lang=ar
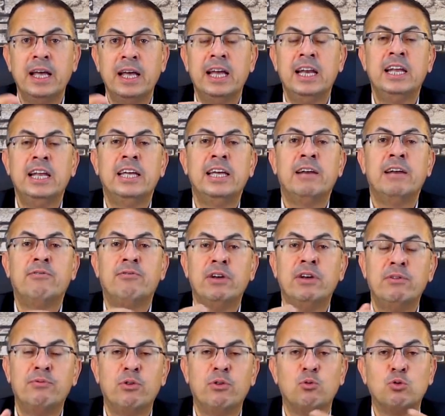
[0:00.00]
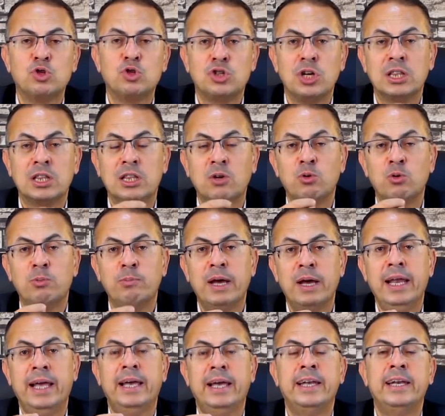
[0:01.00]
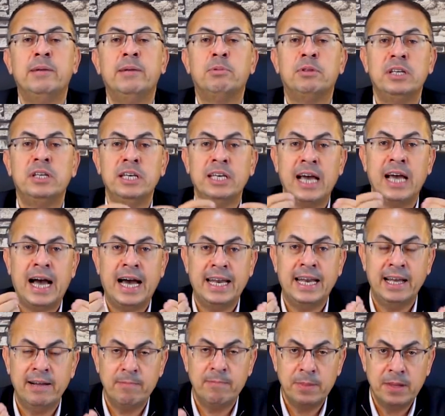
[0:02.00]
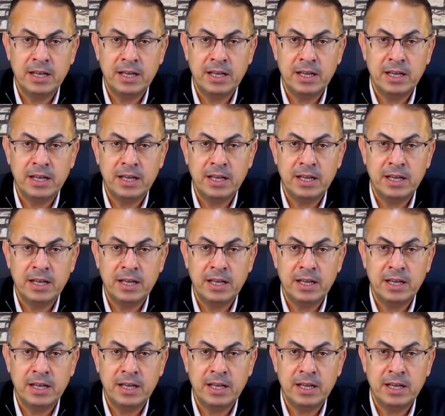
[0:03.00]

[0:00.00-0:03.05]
اللي هي الفلفل والشطة والملح اللي بتيجي على